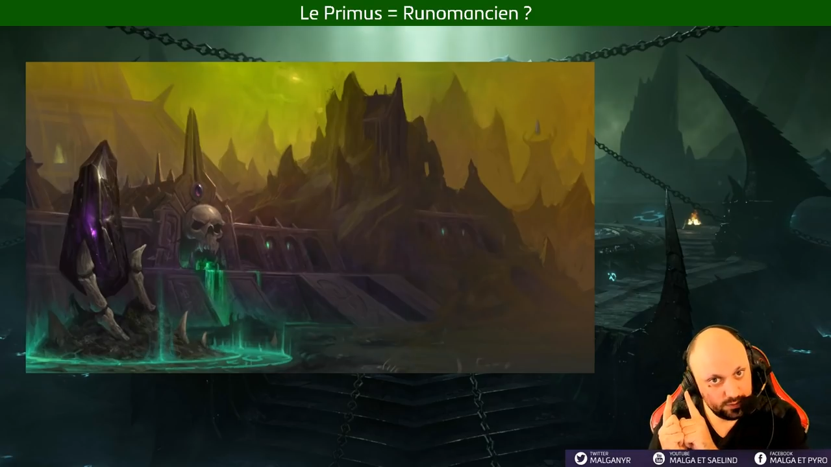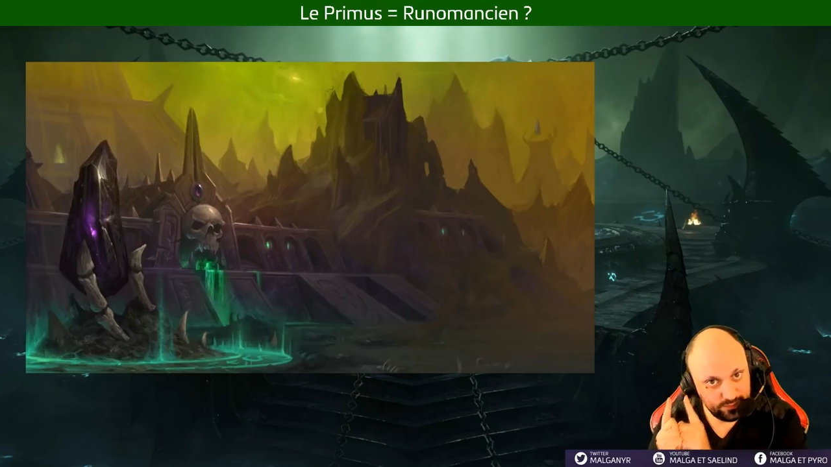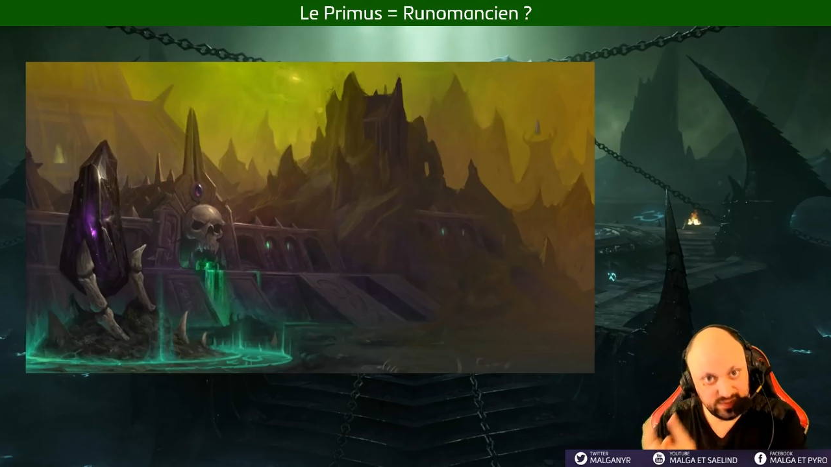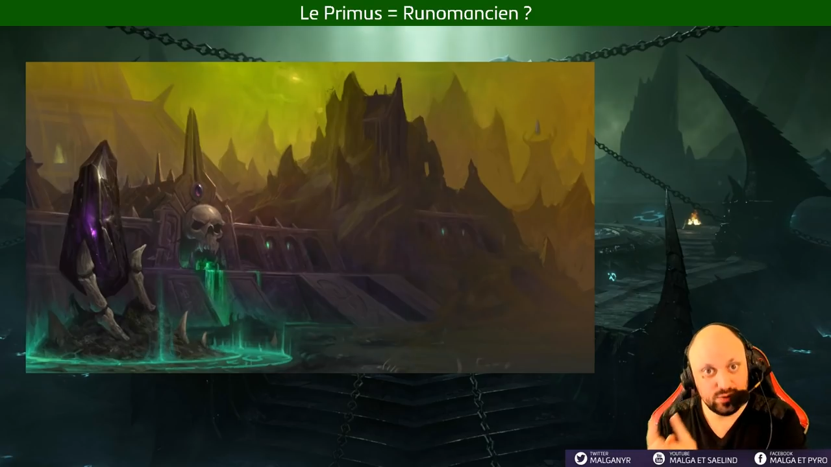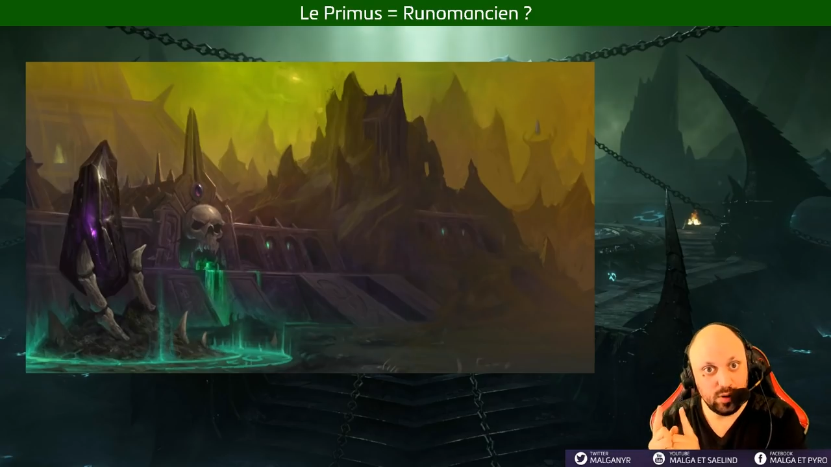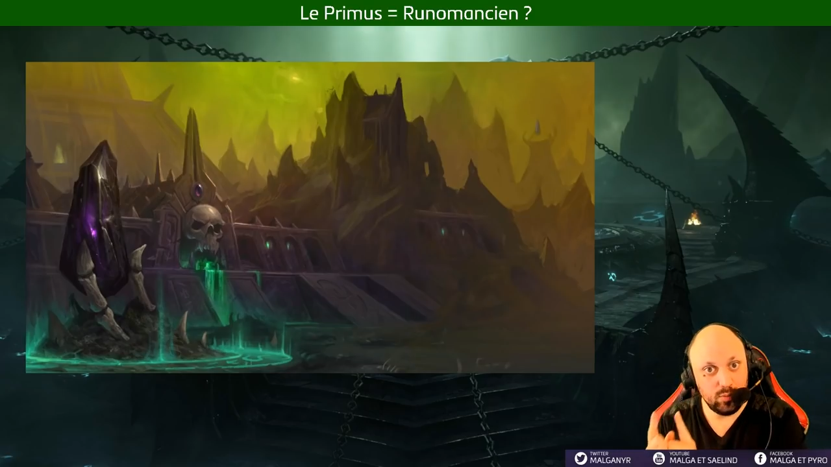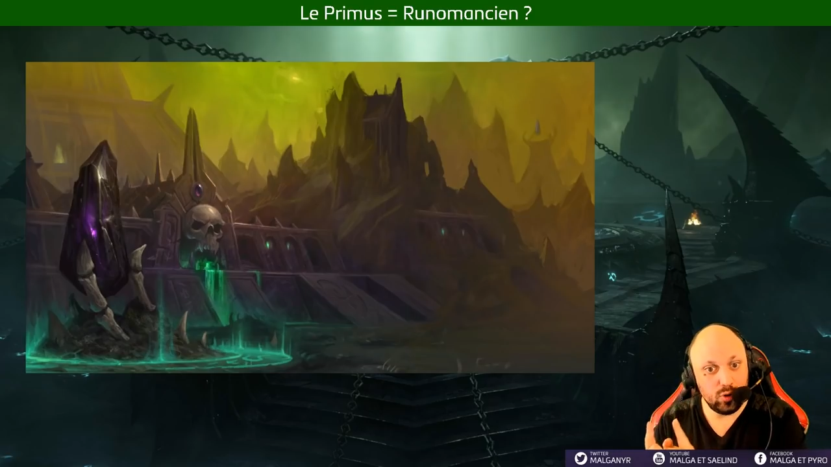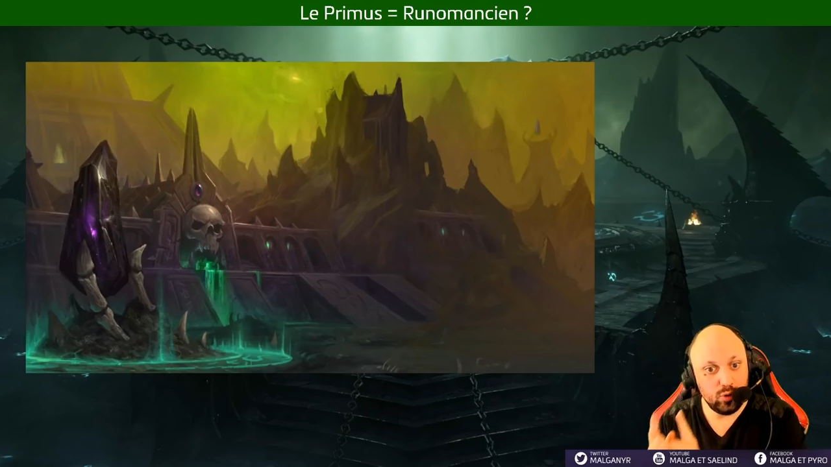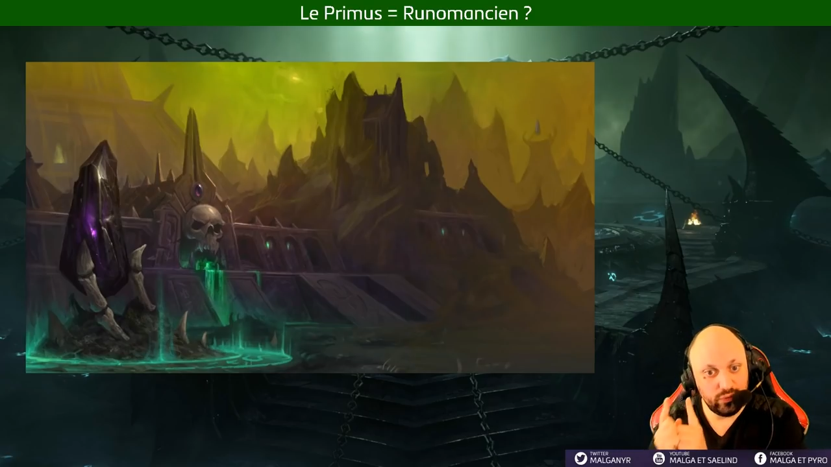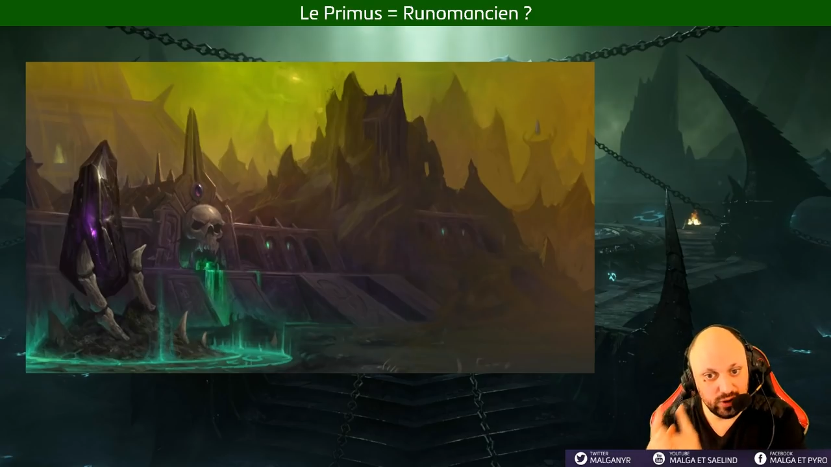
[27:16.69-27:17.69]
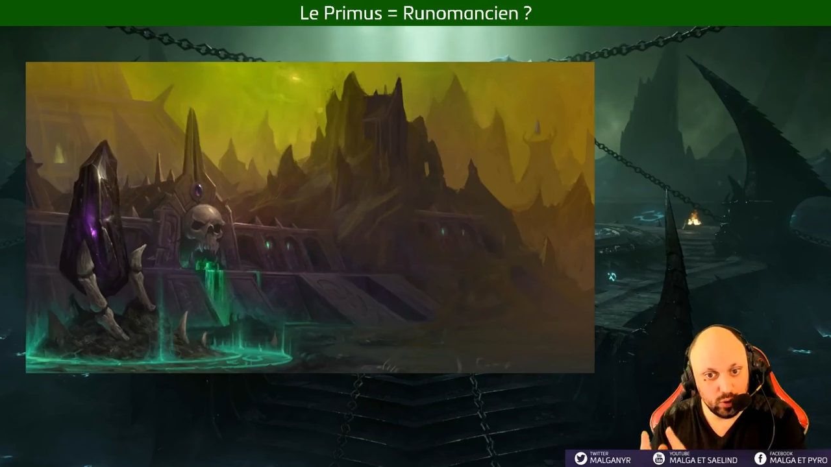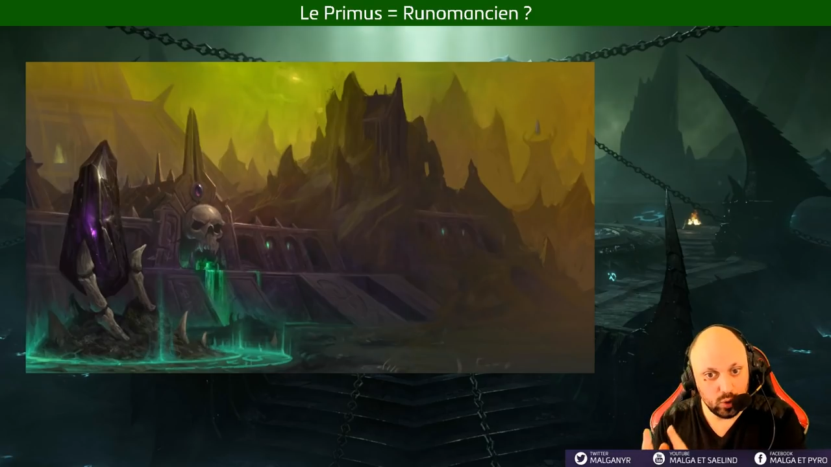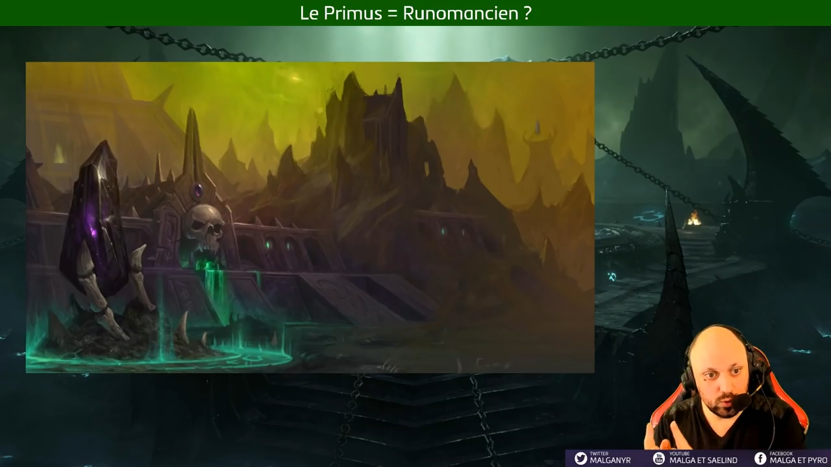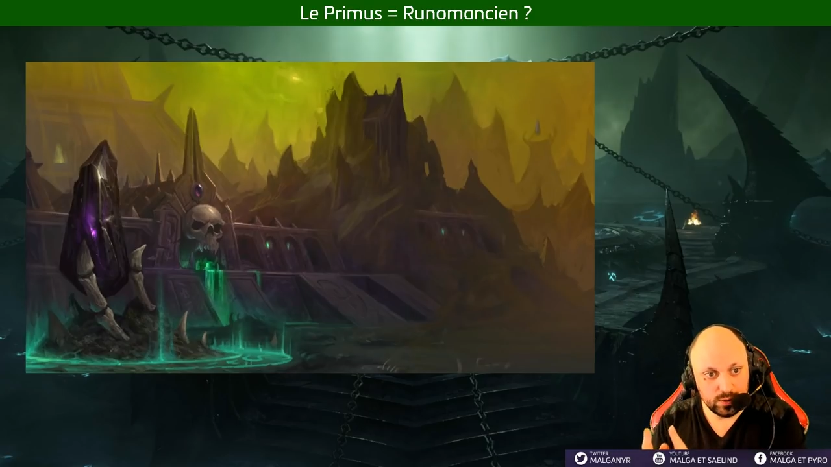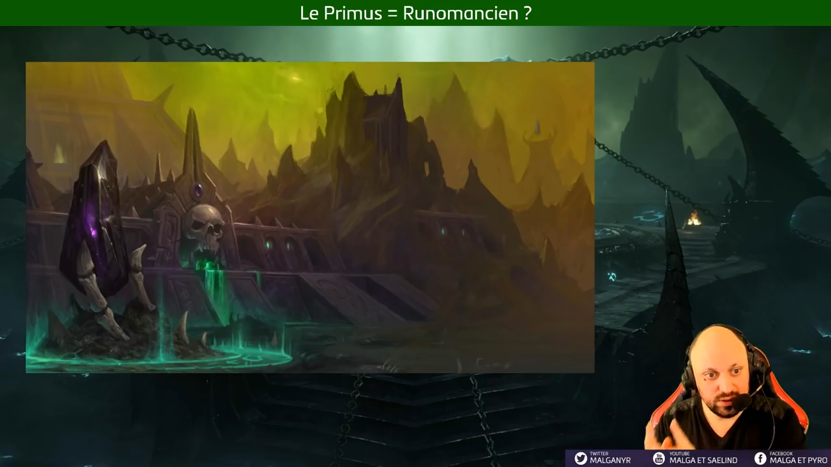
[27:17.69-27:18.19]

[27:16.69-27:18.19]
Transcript: visuellement le fléau,